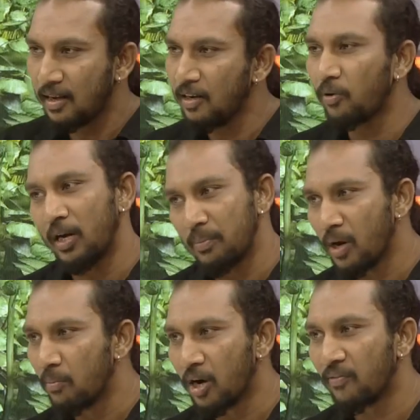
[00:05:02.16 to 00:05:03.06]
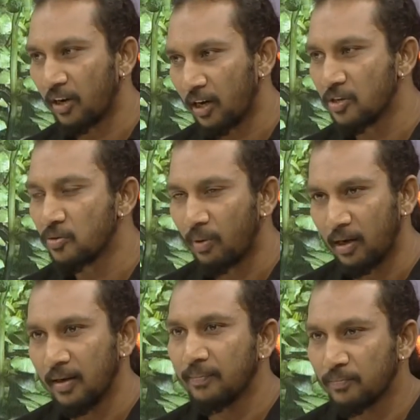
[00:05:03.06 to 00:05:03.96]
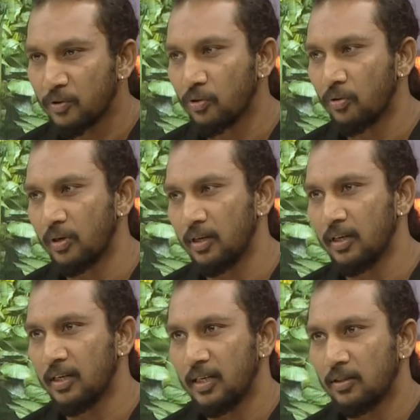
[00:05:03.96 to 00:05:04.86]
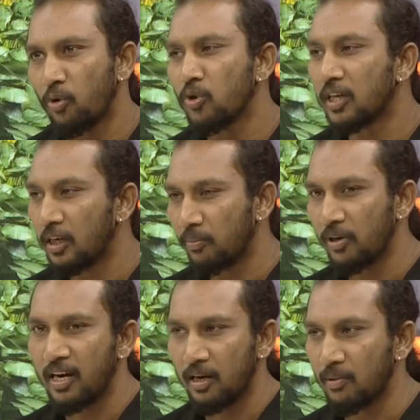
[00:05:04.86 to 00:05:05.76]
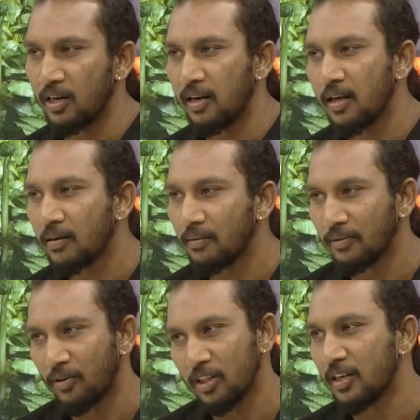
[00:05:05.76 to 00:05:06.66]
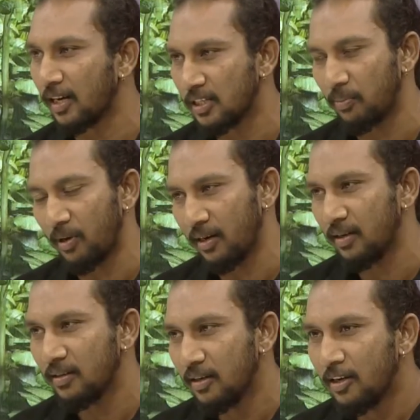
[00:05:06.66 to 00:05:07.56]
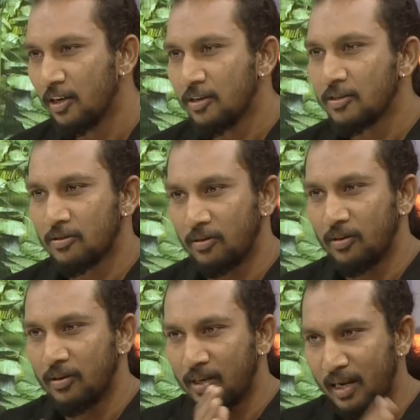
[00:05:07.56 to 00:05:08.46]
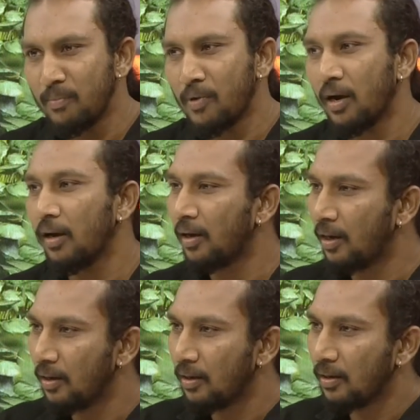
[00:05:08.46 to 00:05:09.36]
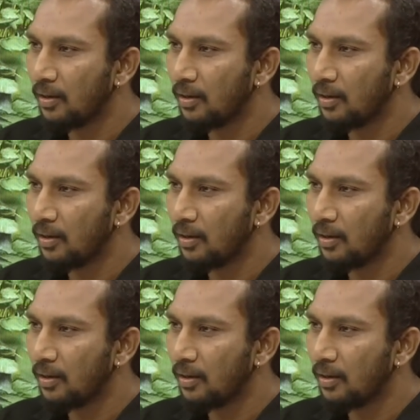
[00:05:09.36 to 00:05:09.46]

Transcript: ஏழில் ஒரு லிம்கா புக் ஆஃப் ரெக்கார்ட்ஸும் பண்ணேன் ஸோ ஒரு தொண்ணூற்றி ரெண்டு புள்ளி ஏழு மணி நேரம் தொடர்ந்து நிகழ்ச்சி பண்ணேன் ஸோ லிம்கா அண்ட்